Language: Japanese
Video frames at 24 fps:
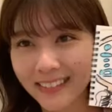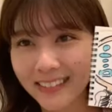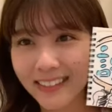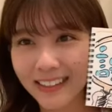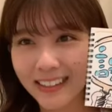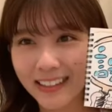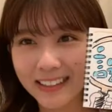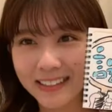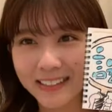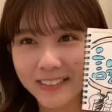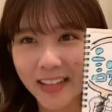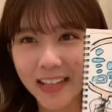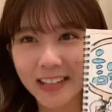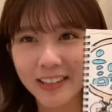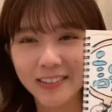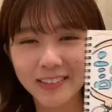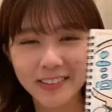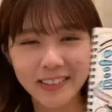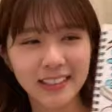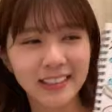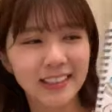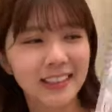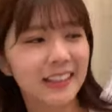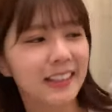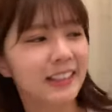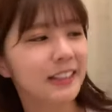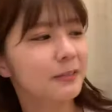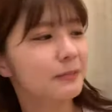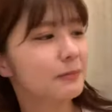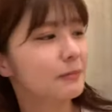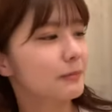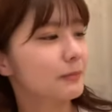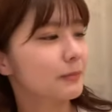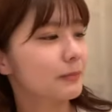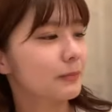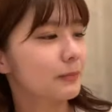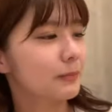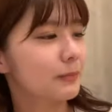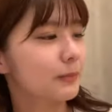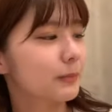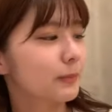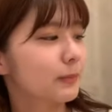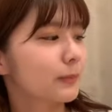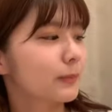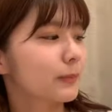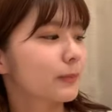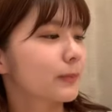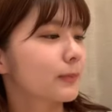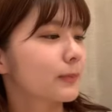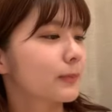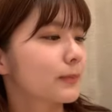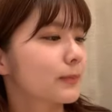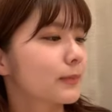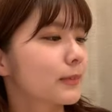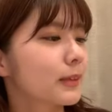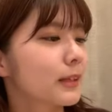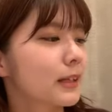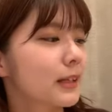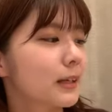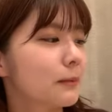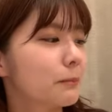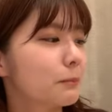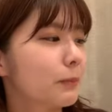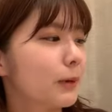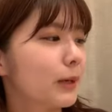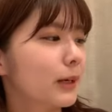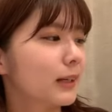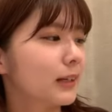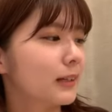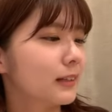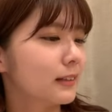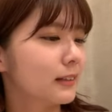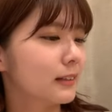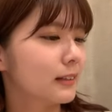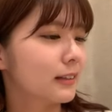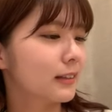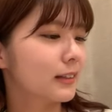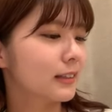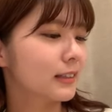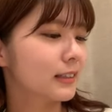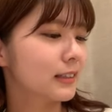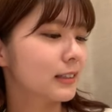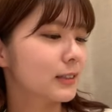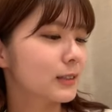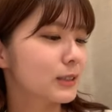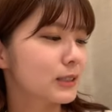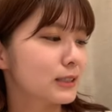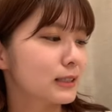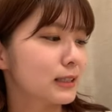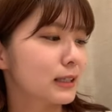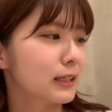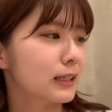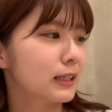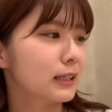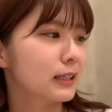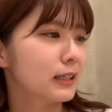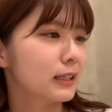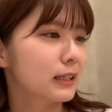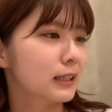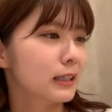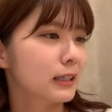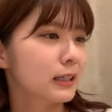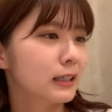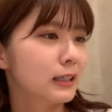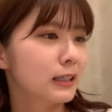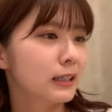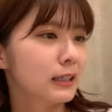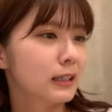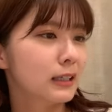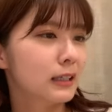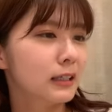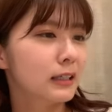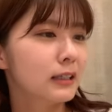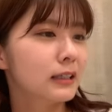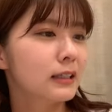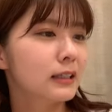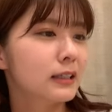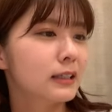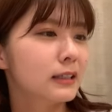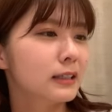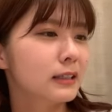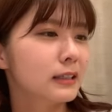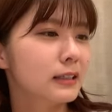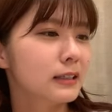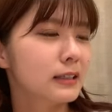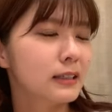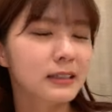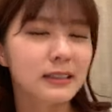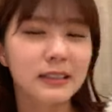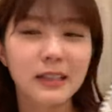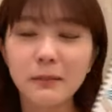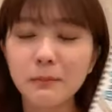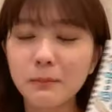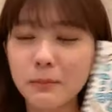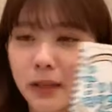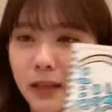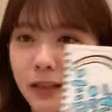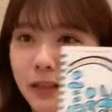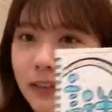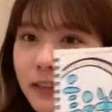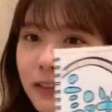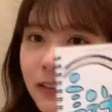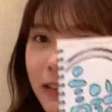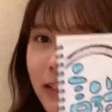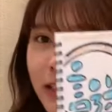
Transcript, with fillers: あの後にいっぱい書き直して23枚書き